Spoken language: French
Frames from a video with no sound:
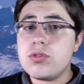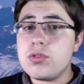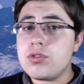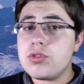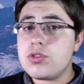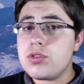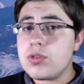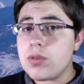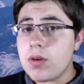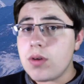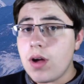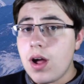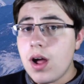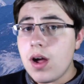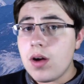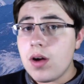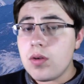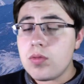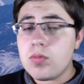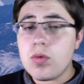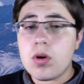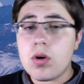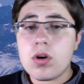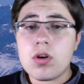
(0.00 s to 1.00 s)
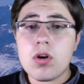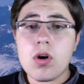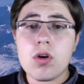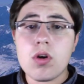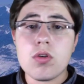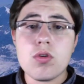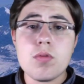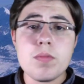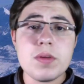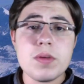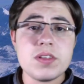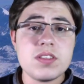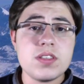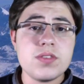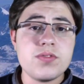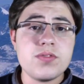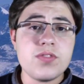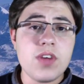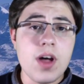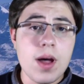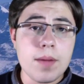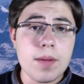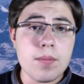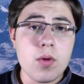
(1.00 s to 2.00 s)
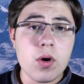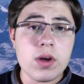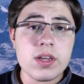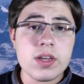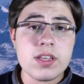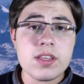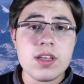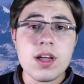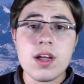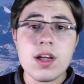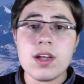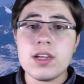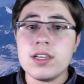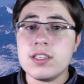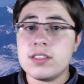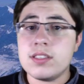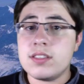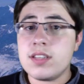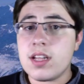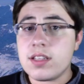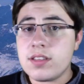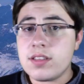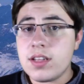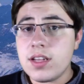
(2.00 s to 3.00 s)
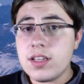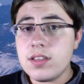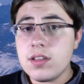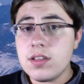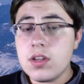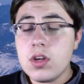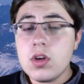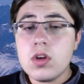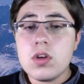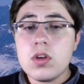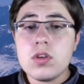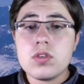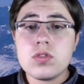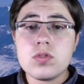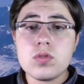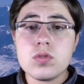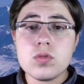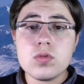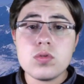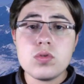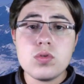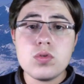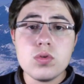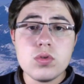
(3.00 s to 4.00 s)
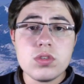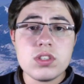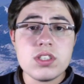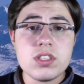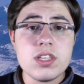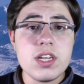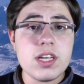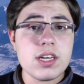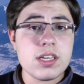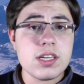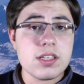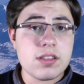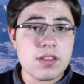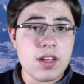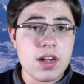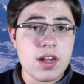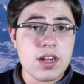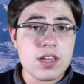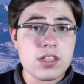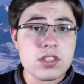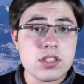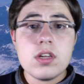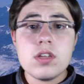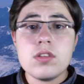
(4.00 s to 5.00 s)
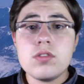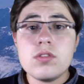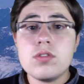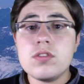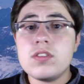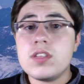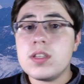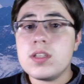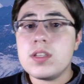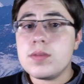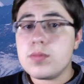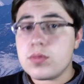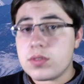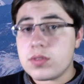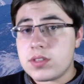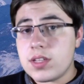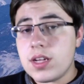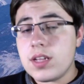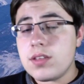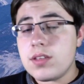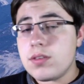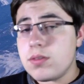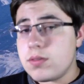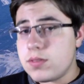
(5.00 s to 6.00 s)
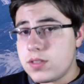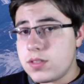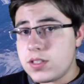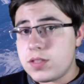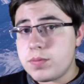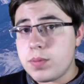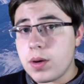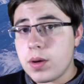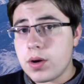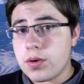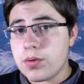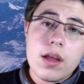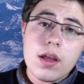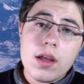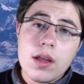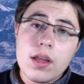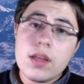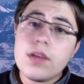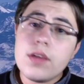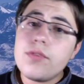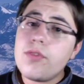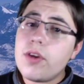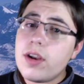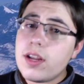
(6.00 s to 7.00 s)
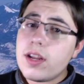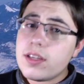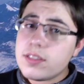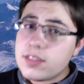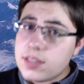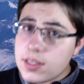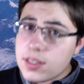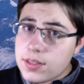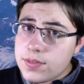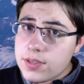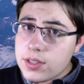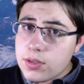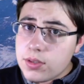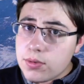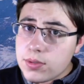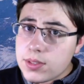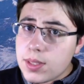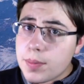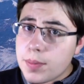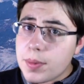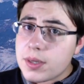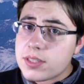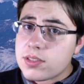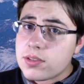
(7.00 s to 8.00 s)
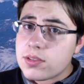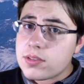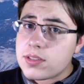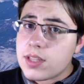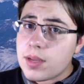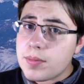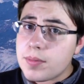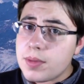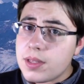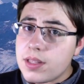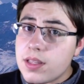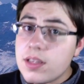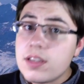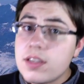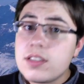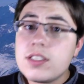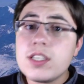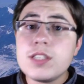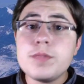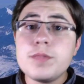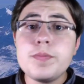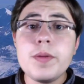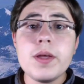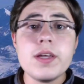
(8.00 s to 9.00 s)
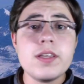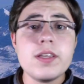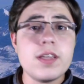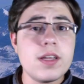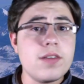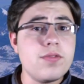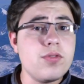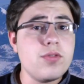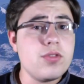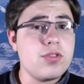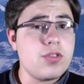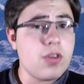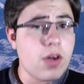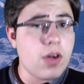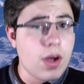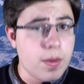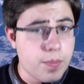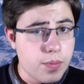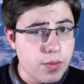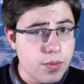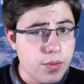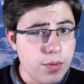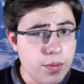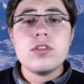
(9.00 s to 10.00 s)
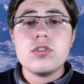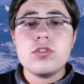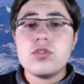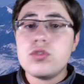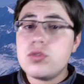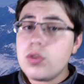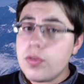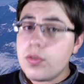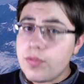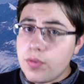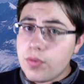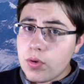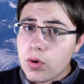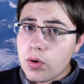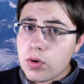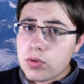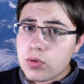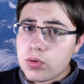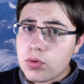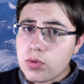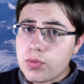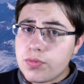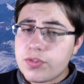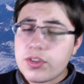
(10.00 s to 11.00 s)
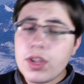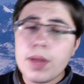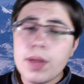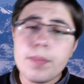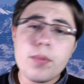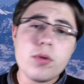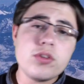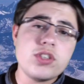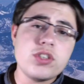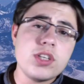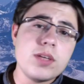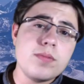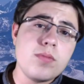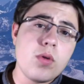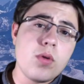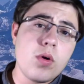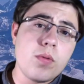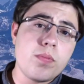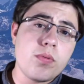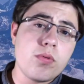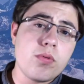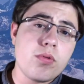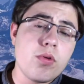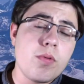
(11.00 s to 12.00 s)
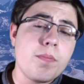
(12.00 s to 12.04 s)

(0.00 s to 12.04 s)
le Jura ou encore le massif armoricain et les Ardennes, sont tous l'héritage de ces montagnes disparues. Et voilà, cette vidéo est à présent terminée, j'espère qu'elle vous aura plu. Je vous retrouve très prochainement pour le